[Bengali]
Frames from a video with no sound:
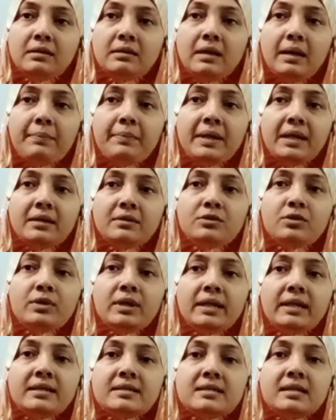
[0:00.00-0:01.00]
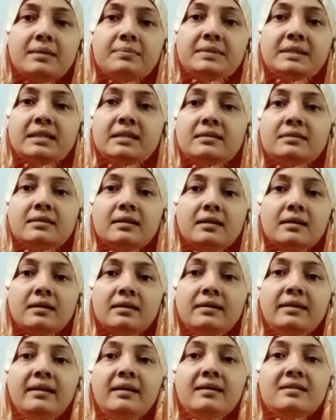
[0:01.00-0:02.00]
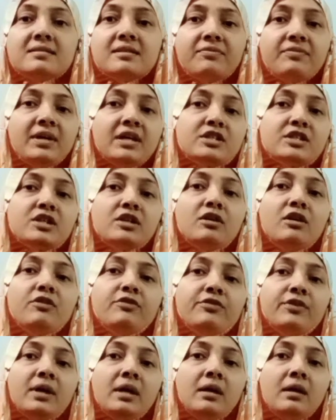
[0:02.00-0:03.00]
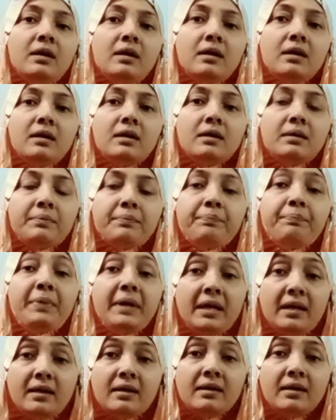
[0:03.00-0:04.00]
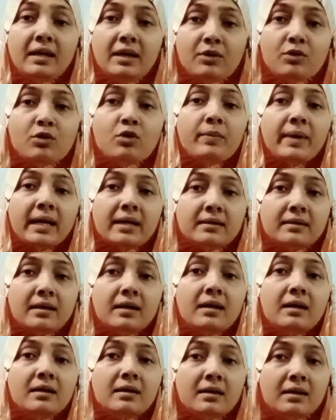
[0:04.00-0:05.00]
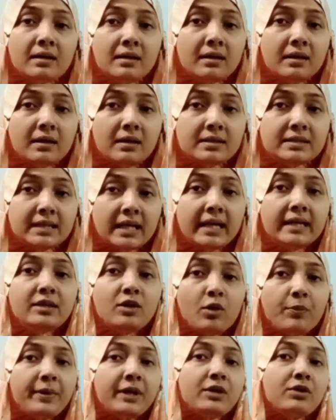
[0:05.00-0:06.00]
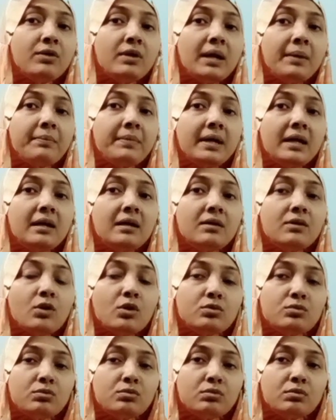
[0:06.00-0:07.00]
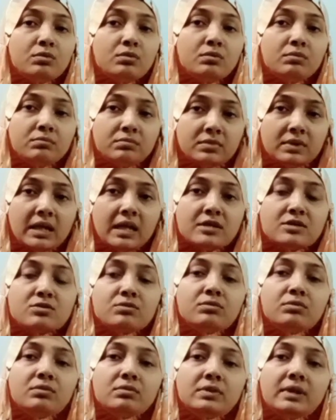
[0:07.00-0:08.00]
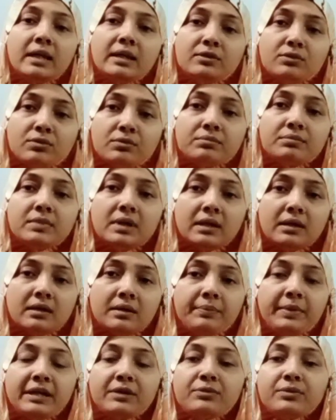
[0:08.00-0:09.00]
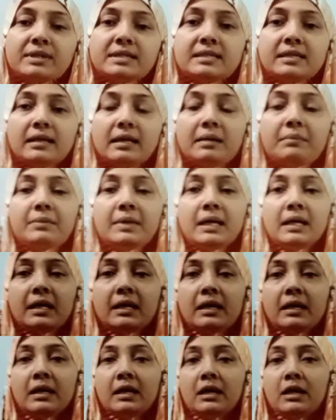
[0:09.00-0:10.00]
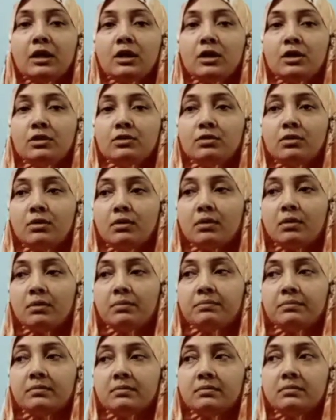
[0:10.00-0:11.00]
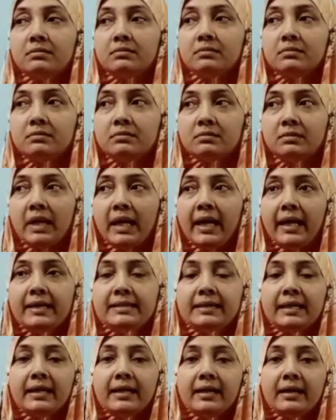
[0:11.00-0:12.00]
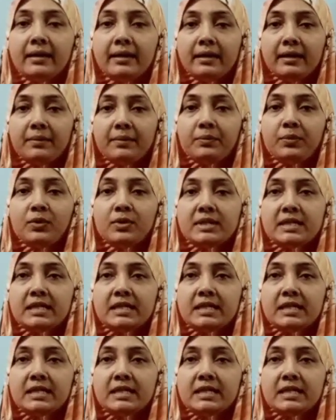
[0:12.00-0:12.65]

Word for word: আমরা ধরে নিয়েছিলাম যে ডি ইজ আ ফাংশন অফ পি এরকম একটা চাহিদা অপেক্ষক আমরা গত ক্লাসগুলোতে তো বের করেছিলাম তো এই যে বলছে